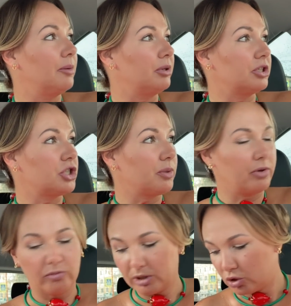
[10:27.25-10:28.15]
Прежде чем
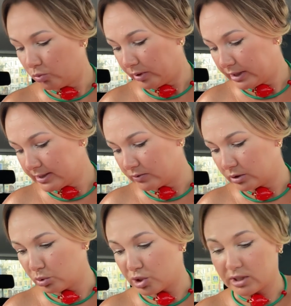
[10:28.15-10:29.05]
я вам начну показывать,
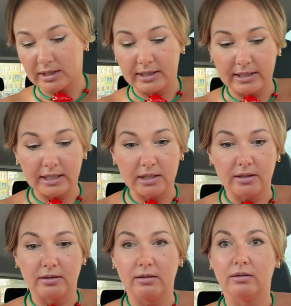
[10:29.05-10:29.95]
хочется сказать,
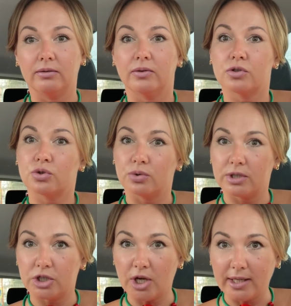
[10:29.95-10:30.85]
э, что
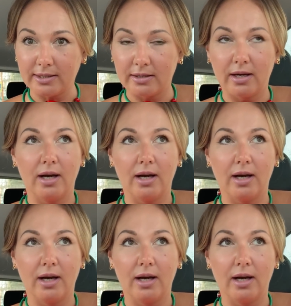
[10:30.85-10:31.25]
сейчас